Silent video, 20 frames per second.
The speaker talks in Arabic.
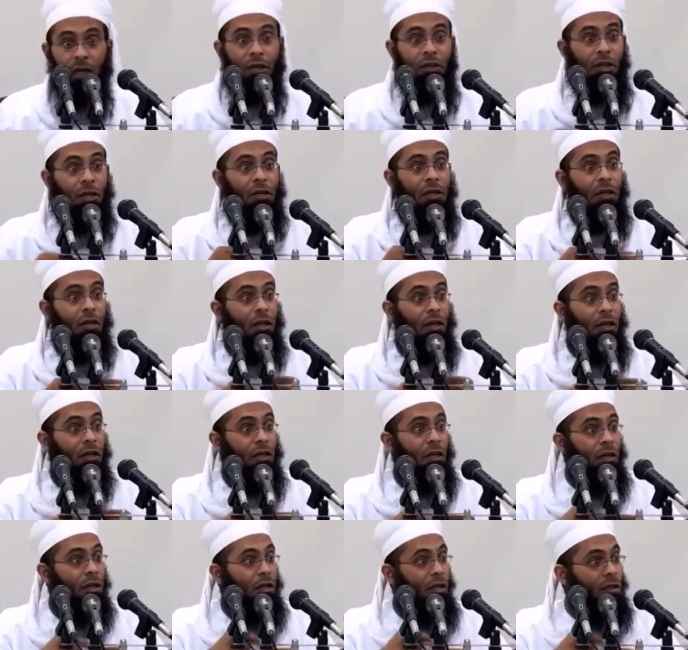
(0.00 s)
إذا
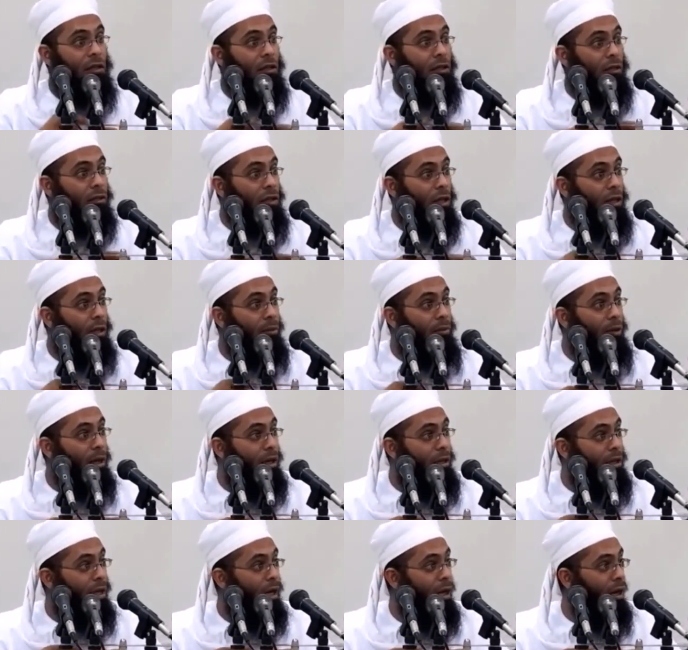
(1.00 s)
يتطلب
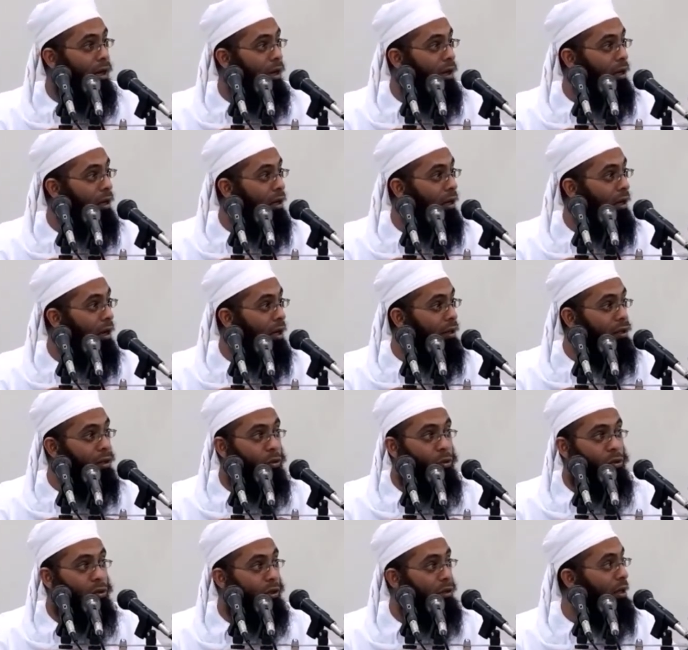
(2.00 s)
ذلك أن
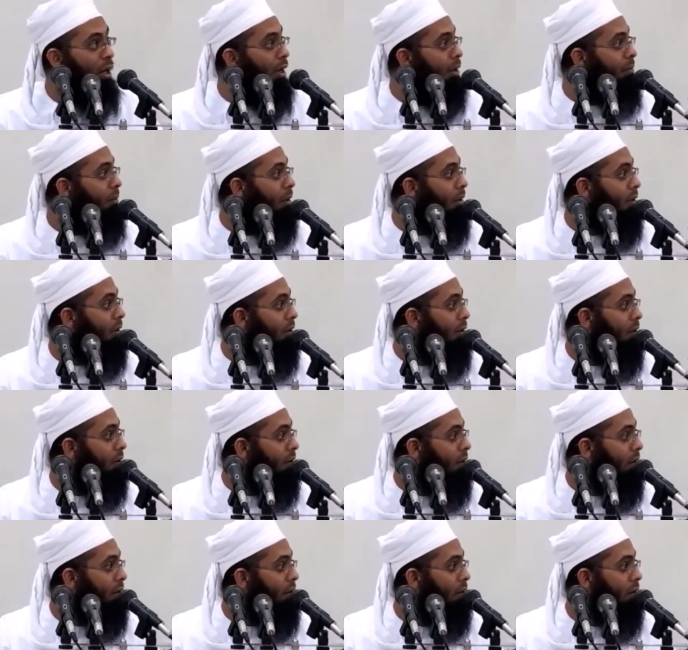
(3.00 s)
يكون دائما
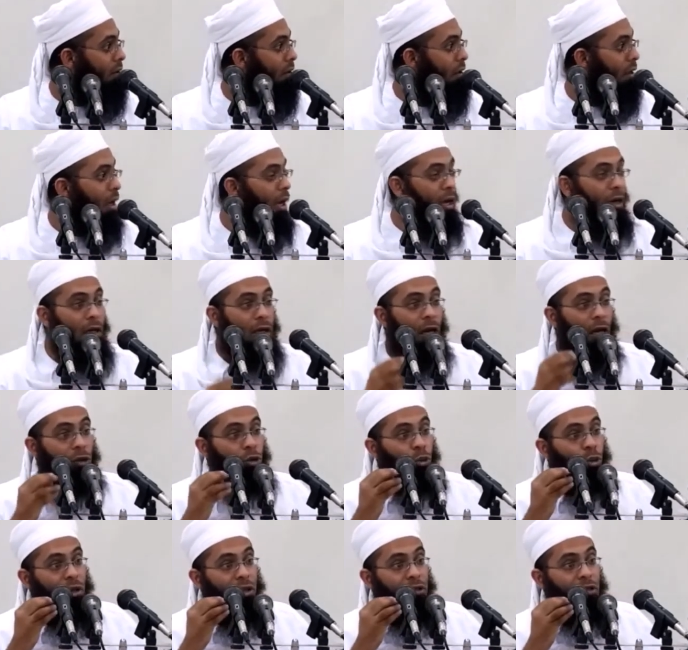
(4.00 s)
ألا
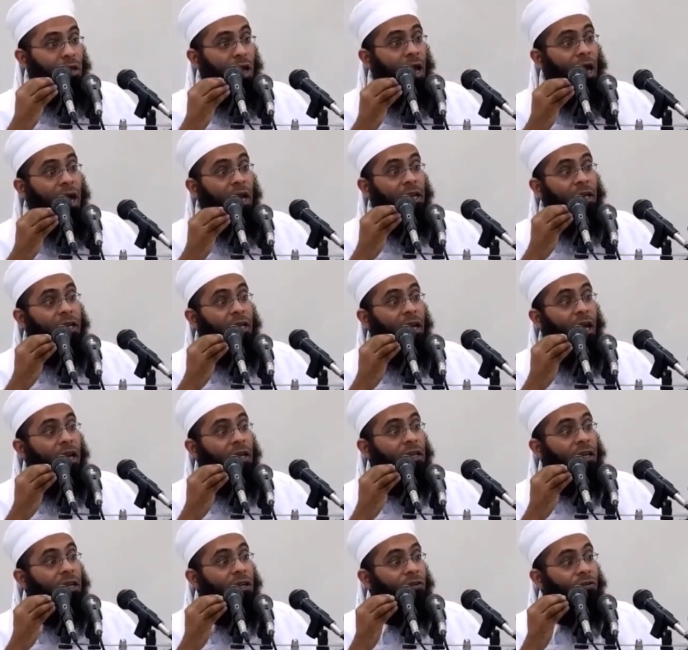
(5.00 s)
ترط ألا
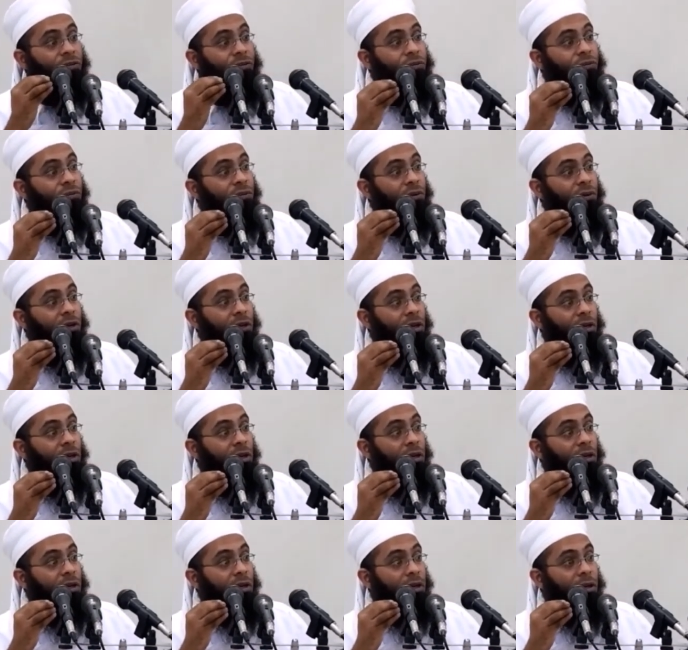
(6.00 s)
يقف
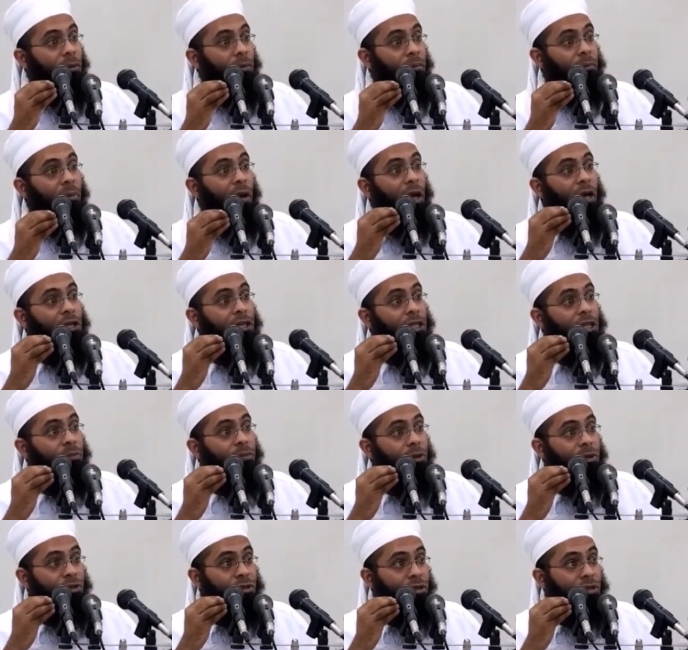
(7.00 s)
ما
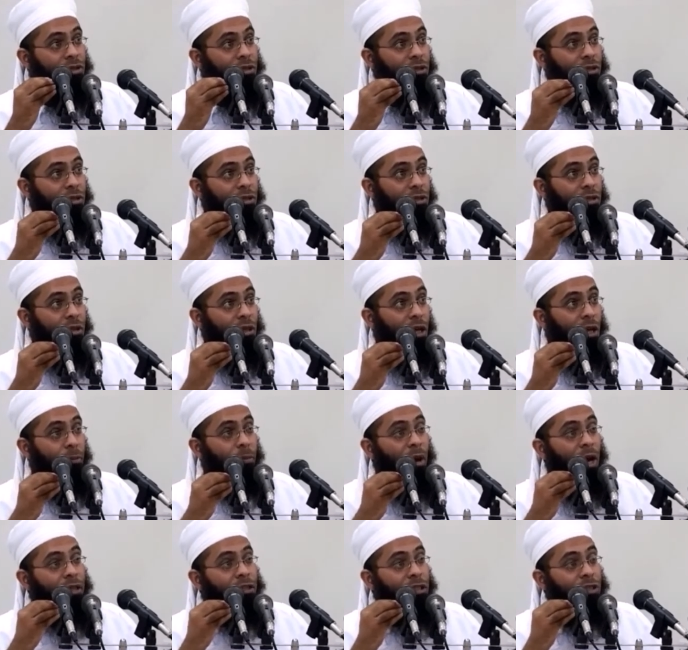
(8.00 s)
يبس
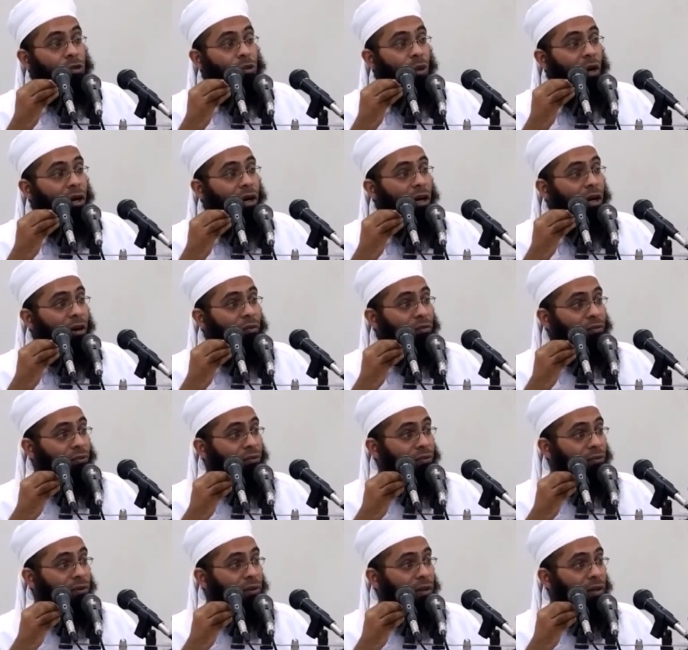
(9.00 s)
ما تتوقف
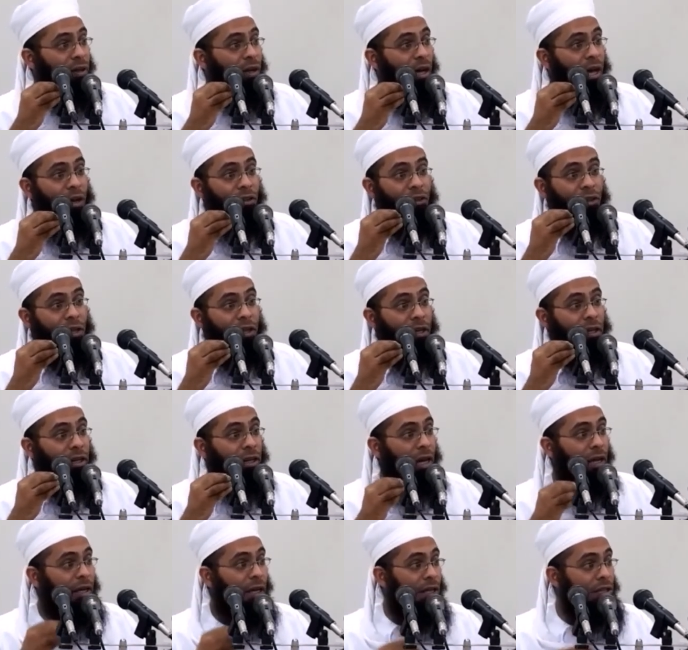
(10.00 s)
عن ذكر
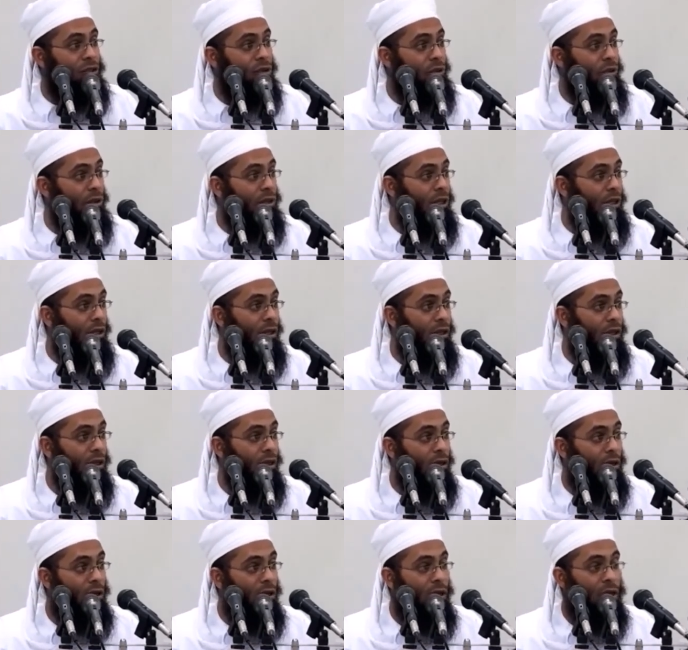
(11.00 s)
الله عز وجل
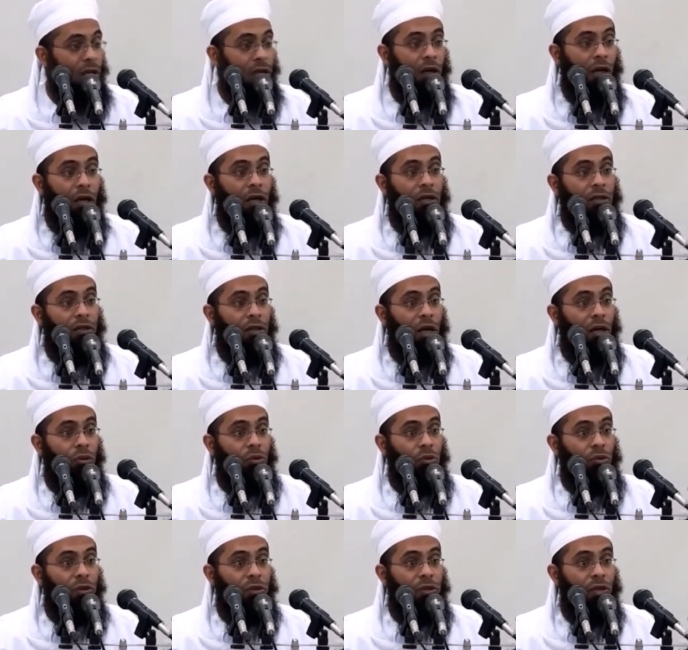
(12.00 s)
لا
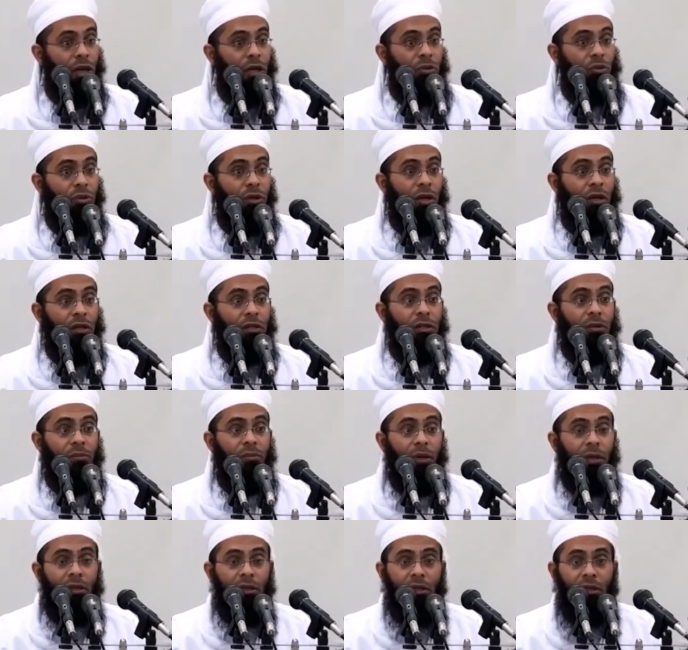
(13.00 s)
يزال لسانك
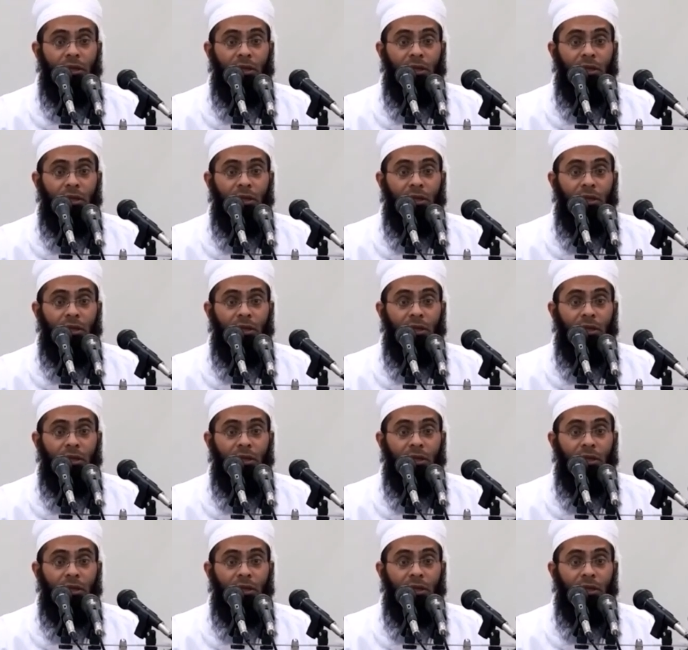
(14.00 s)
رطبا